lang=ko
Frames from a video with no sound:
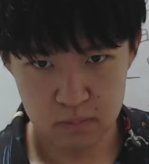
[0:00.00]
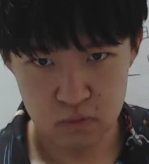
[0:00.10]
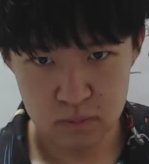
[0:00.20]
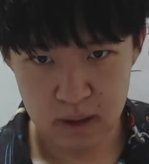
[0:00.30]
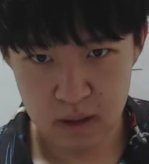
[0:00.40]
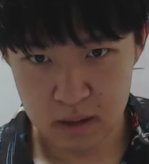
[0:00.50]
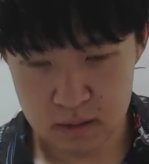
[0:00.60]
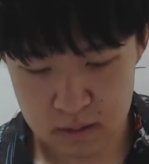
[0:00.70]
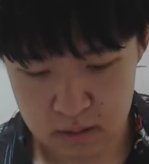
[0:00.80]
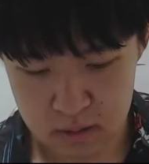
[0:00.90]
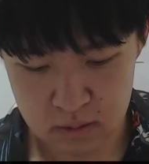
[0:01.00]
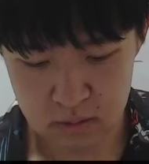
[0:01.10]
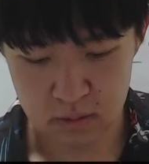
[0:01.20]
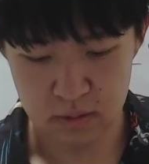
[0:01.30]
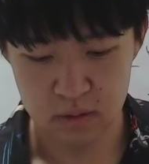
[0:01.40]
불만이
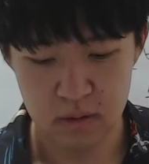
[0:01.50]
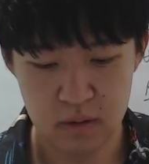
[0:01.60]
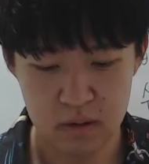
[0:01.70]
생기는 거예요.